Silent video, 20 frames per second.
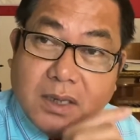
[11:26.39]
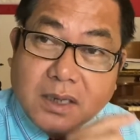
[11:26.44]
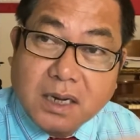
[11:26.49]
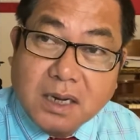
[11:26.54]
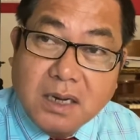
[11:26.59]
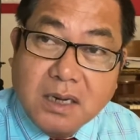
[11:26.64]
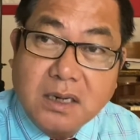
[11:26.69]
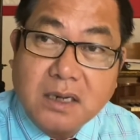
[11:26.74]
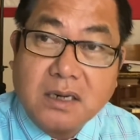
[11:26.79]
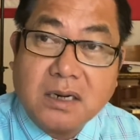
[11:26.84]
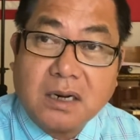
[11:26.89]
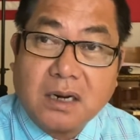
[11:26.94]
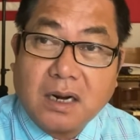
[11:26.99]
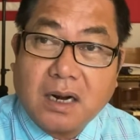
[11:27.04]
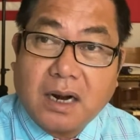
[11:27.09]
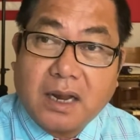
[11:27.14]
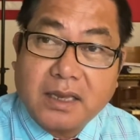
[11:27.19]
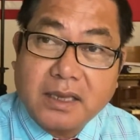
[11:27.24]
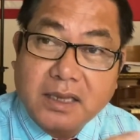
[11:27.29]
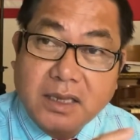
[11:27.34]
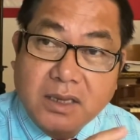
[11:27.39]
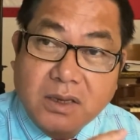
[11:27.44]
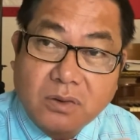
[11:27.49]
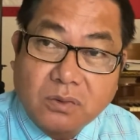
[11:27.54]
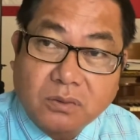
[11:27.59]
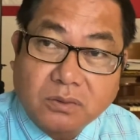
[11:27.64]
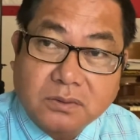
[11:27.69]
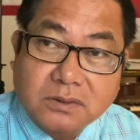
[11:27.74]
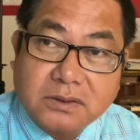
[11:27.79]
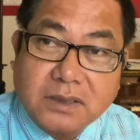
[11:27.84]
cử rất là nhiều
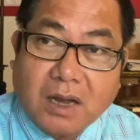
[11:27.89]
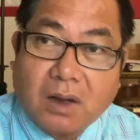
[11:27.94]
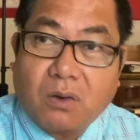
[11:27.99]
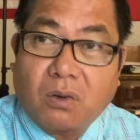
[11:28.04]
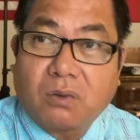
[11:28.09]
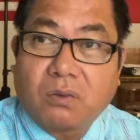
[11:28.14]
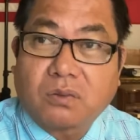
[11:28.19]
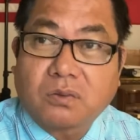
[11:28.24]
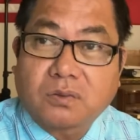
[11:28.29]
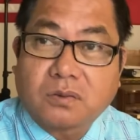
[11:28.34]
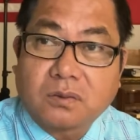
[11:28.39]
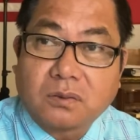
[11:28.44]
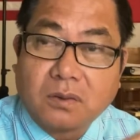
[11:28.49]
tàu